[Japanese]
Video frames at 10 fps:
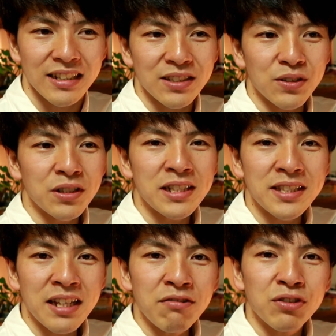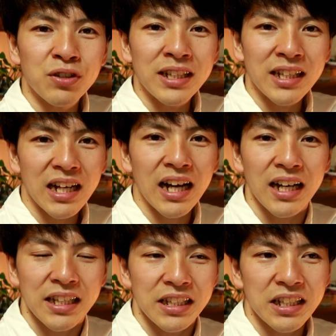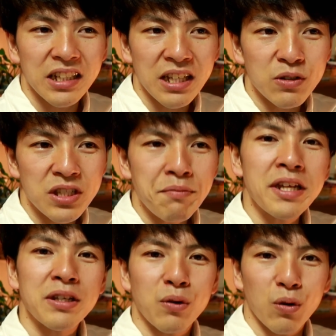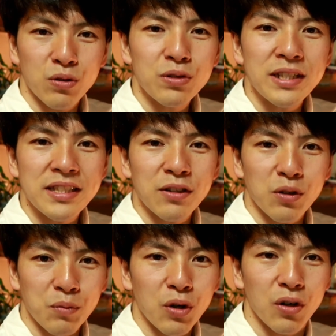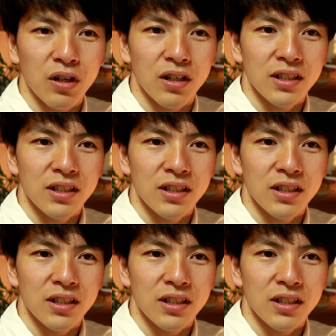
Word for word: でその時スタッフの方が引き手を地面に置くんですけども、